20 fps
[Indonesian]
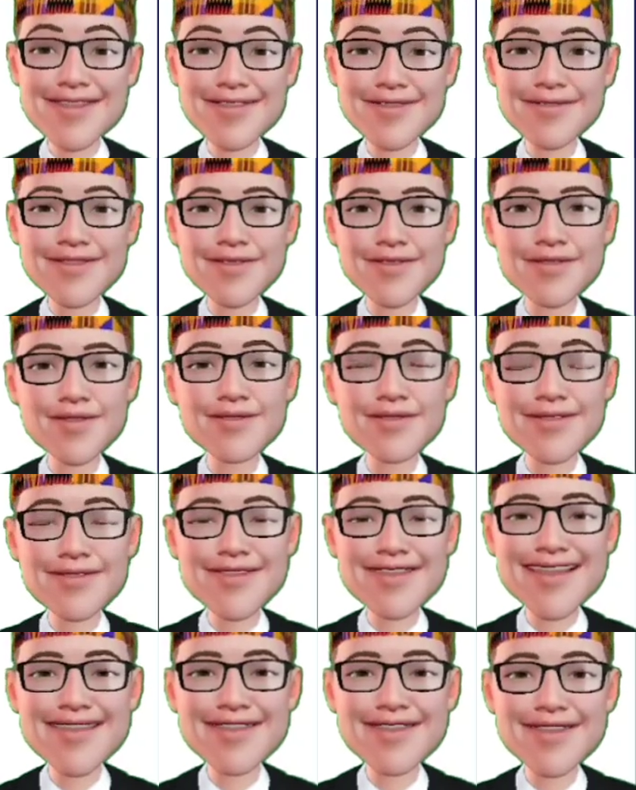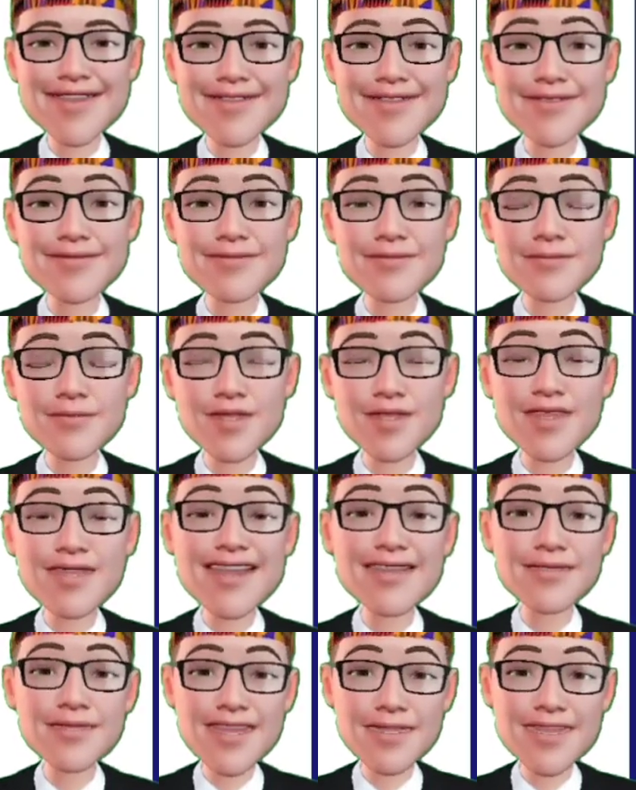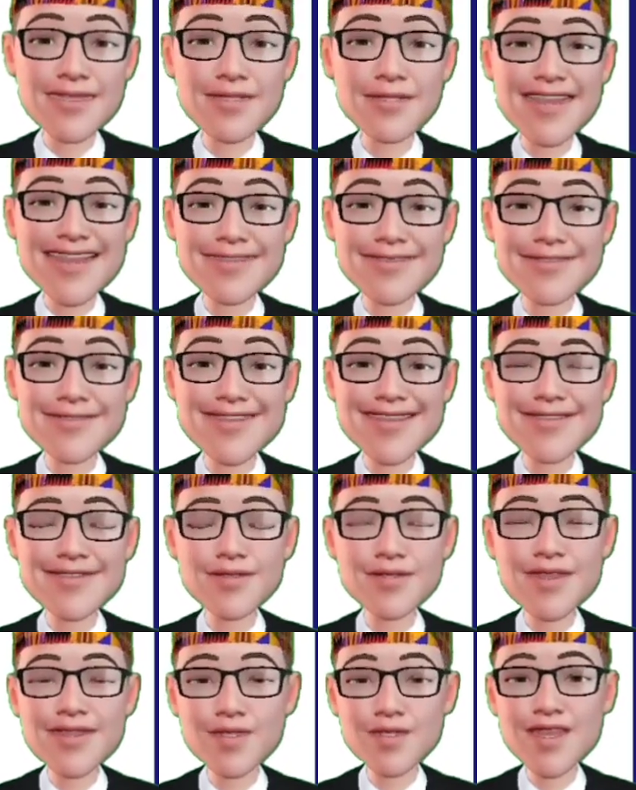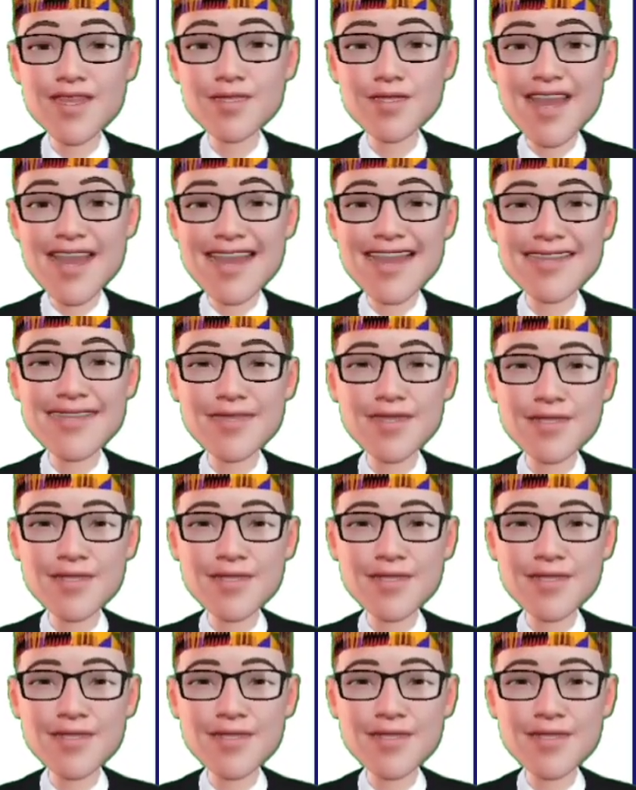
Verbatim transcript: Alhamdulillah, pembelajaran kali ini sudah selesai.